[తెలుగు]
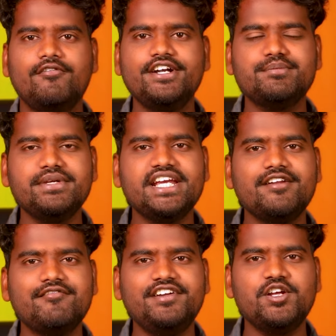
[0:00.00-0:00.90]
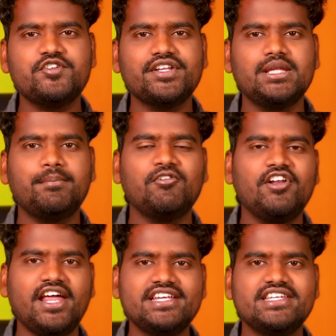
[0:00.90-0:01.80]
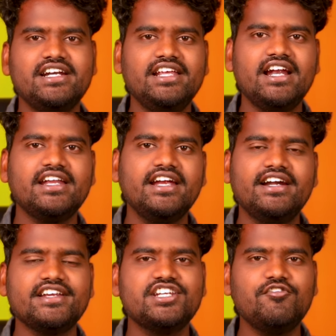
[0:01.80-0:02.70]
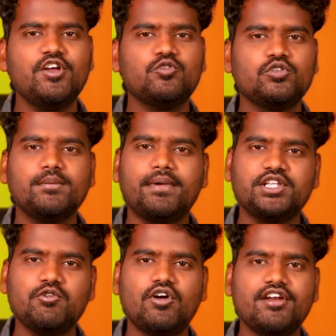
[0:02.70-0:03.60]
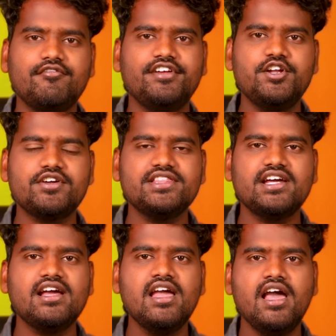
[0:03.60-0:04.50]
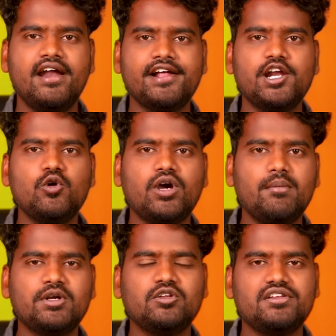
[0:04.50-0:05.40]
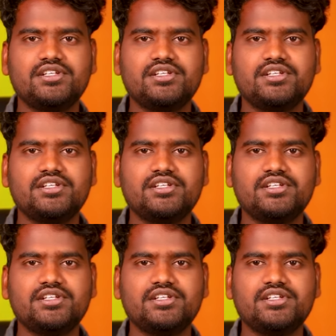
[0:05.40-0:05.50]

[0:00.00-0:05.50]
ఫ్రెండ్స్ మీకు కానీ వీడియో చేయడం తప్పకుండా లైక్ చేయండి ఇలాంటి ఇంట్రెస్టింగ్ వీడియోస్ కోసం ప్రతి ఒక్కరి వీడియో కింద ఎడగల్లో కనబడుతున్న